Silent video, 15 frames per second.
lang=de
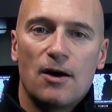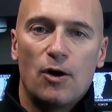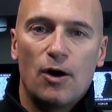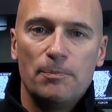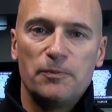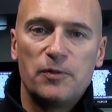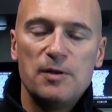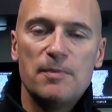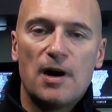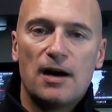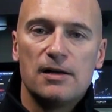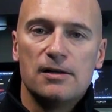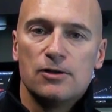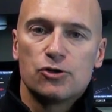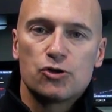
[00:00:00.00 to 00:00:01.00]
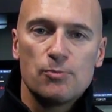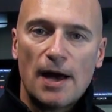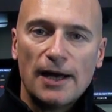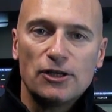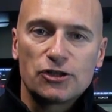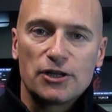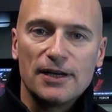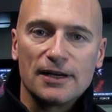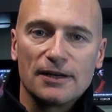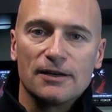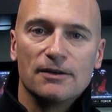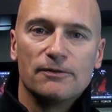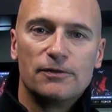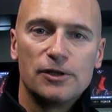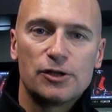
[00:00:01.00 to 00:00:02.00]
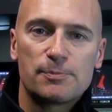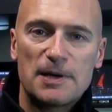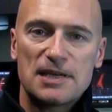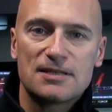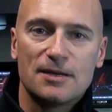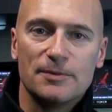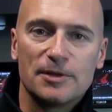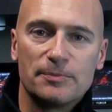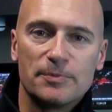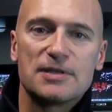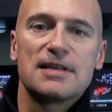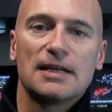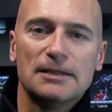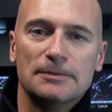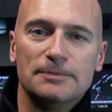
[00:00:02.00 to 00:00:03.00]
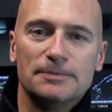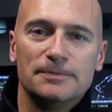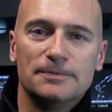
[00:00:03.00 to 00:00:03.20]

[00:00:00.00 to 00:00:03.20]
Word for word: optimal zum Einsteigen. Viel Spaß damit. Bis dann.